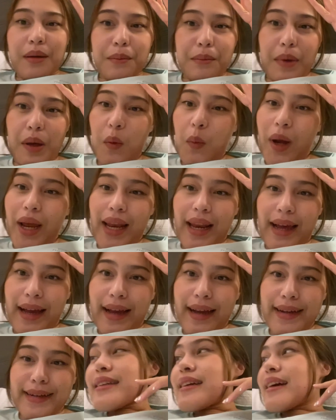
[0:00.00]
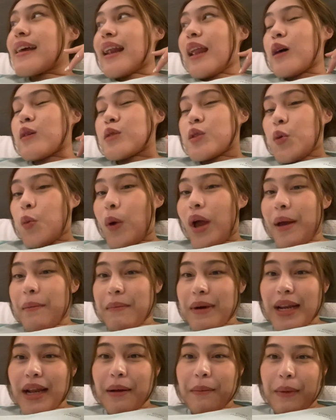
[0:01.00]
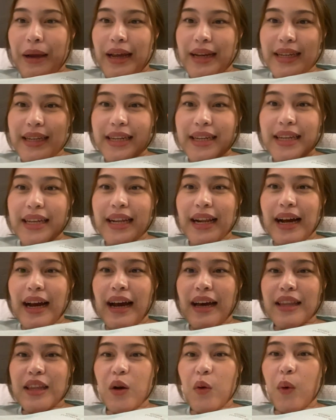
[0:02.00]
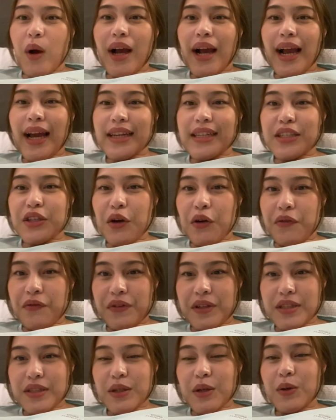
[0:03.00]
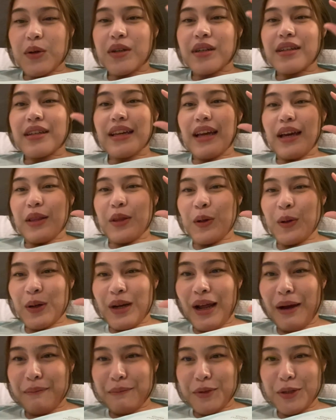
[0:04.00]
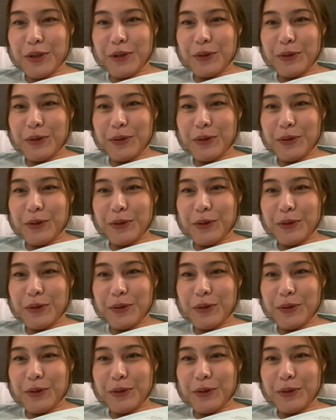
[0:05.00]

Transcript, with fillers: ไม่ไหวละถึงเราจะแวะมาทำงานที่นี่นะคะแต่ว่างานที่ออฟฟิศก็คือยังต้องทำอยู่